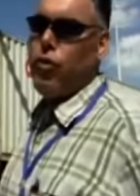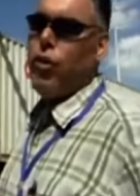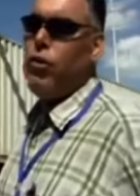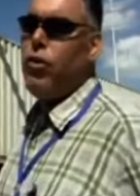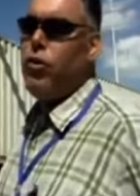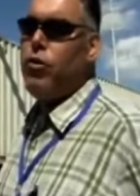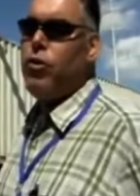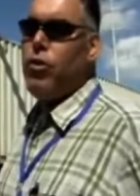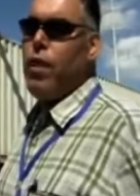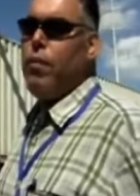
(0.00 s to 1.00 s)
فقد
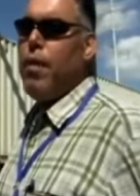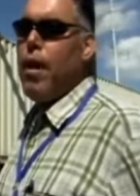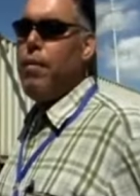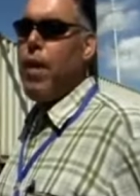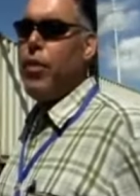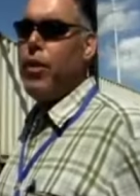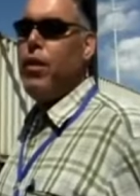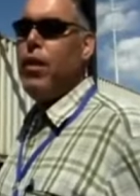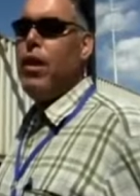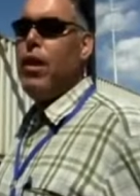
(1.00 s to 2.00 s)
يلجأ الإرهابيون
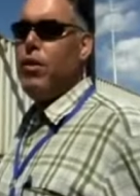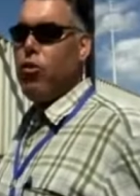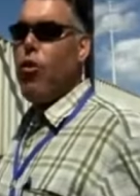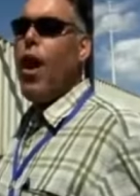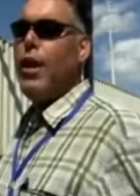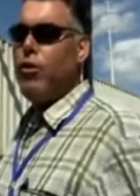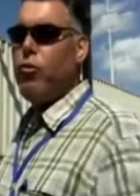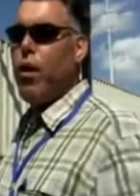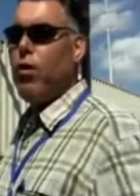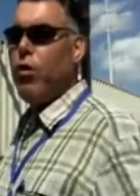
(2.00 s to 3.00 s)
إلى الطريقة
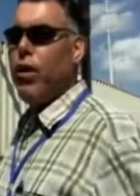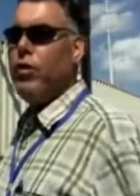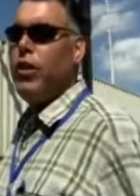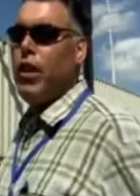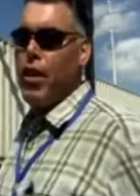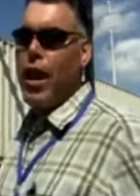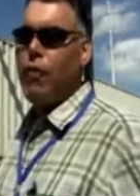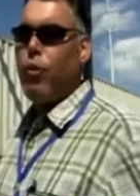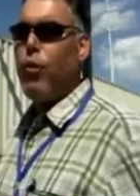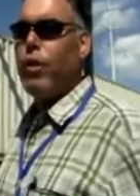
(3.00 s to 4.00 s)
نفسها لتهريب
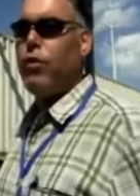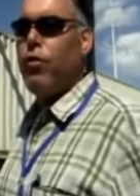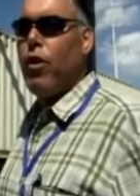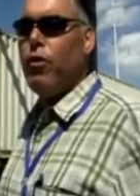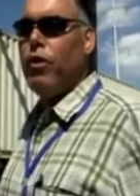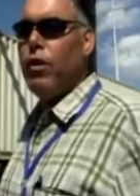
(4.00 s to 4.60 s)
أشياء أخرى